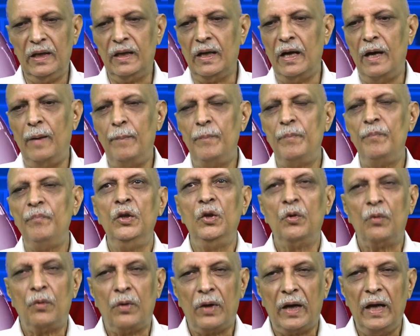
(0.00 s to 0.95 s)
ఇక
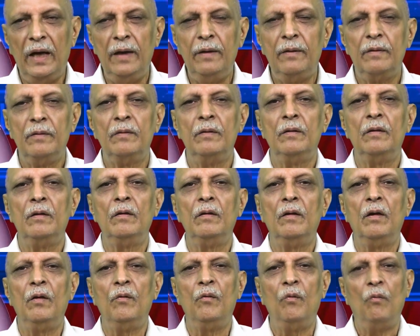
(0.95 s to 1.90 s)
యుక్రెయిన్
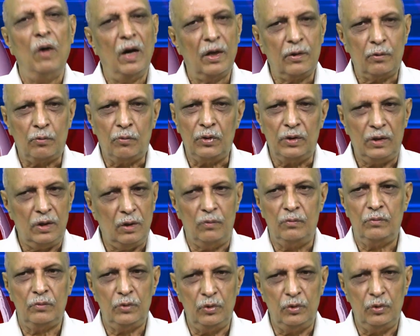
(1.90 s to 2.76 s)
వార్కు వద్దాం